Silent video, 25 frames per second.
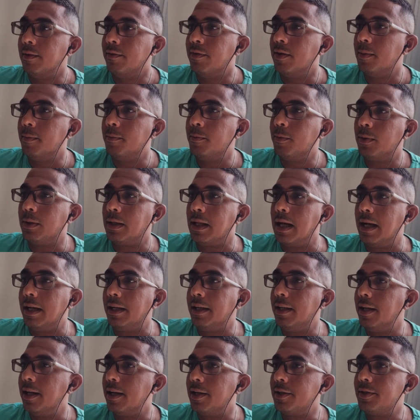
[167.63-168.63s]
Vamos mudar
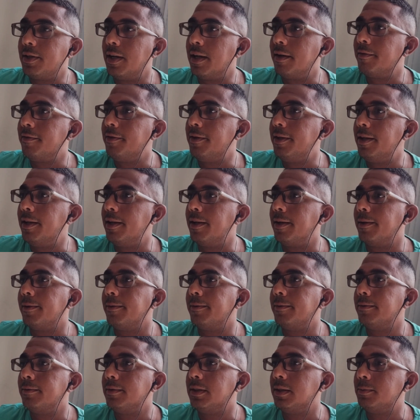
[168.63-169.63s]
aqui a chavinha.
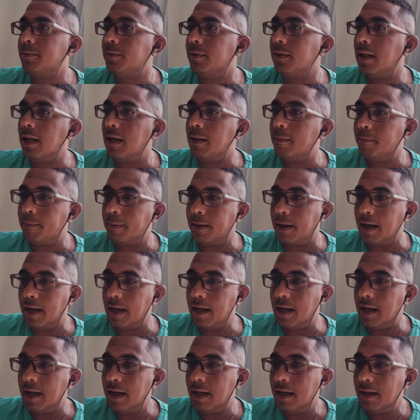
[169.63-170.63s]
Vamos lá
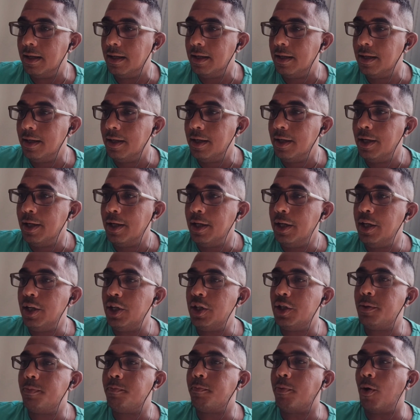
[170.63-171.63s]
para
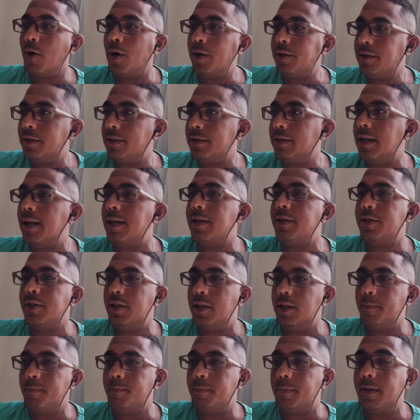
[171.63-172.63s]
Esporte
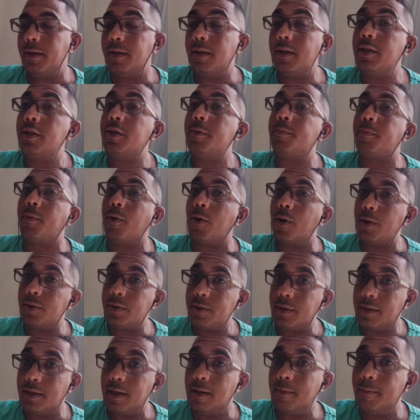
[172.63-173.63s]
Sergipe.
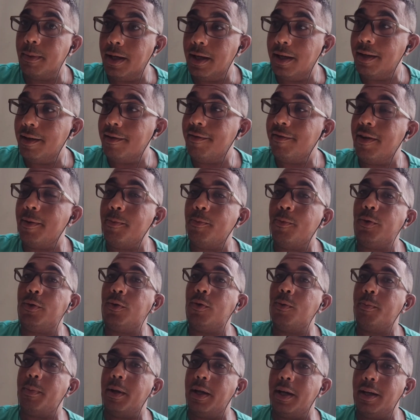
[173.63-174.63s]
Esporte também bem,
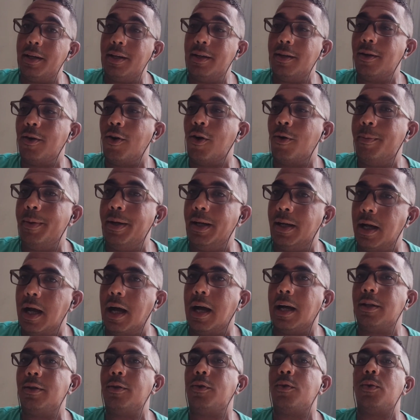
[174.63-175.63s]
muito bem,
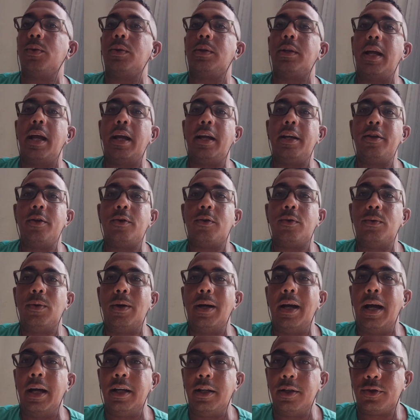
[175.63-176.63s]
obrigado com o
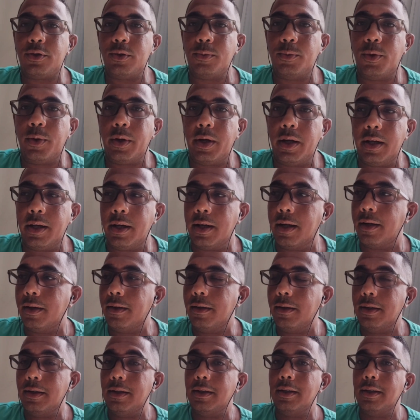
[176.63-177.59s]
técnico Ederson Moreira.